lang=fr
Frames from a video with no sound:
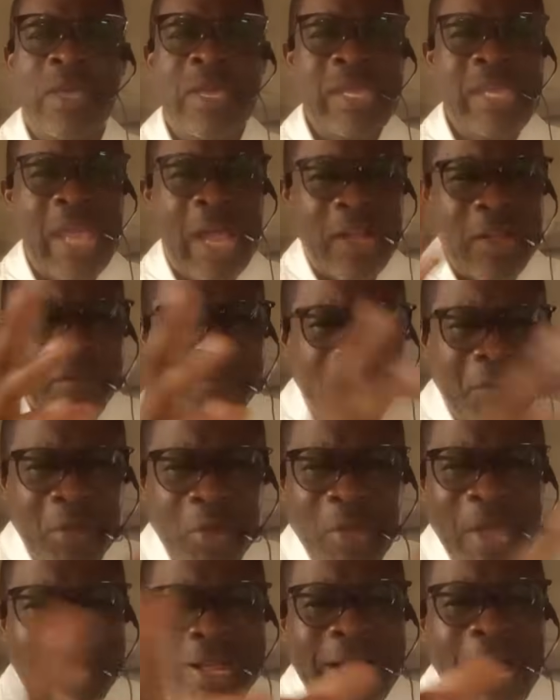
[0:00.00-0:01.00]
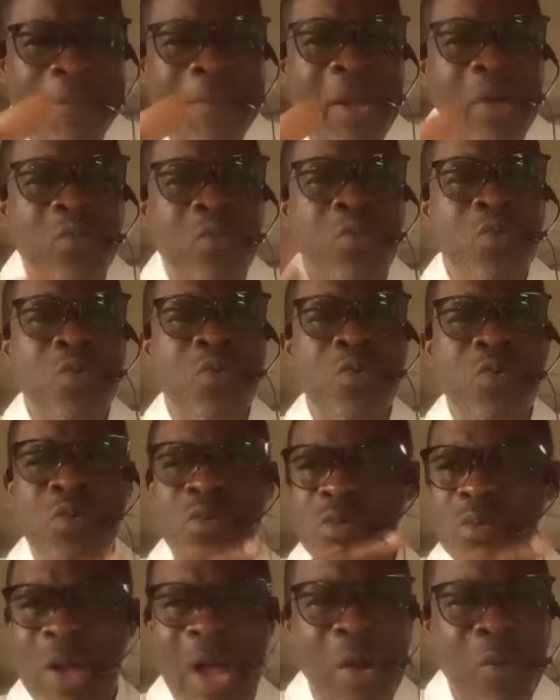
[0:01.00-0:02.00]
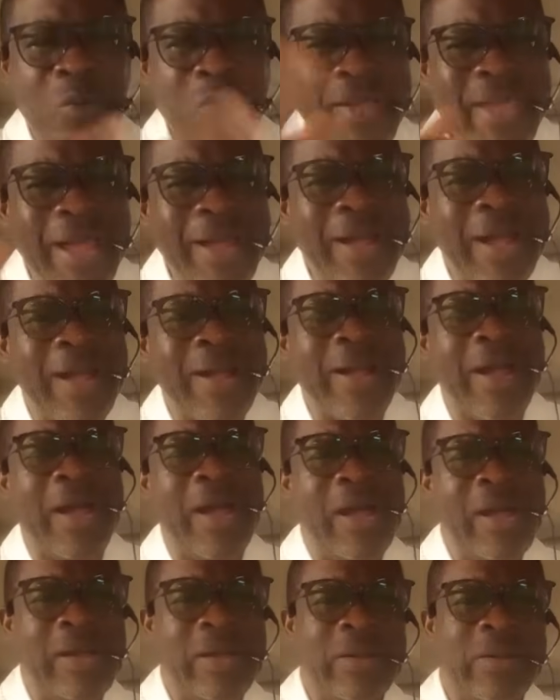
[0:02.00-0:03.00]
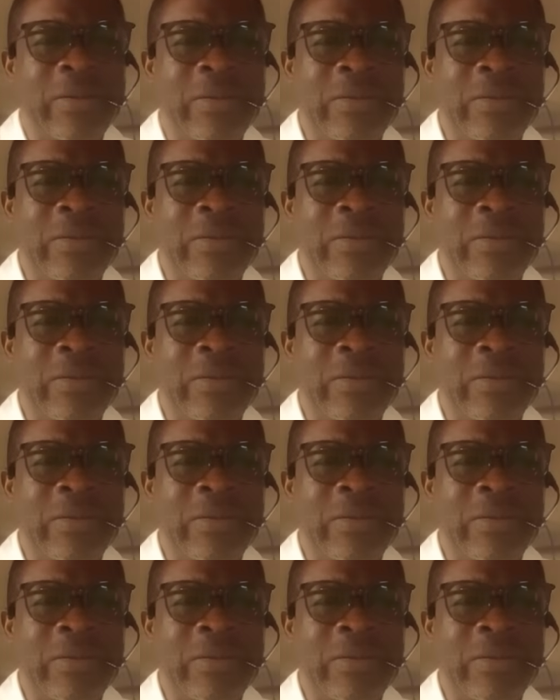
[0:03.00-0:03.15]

il n'y avait que Kabaku, Ouyanganga.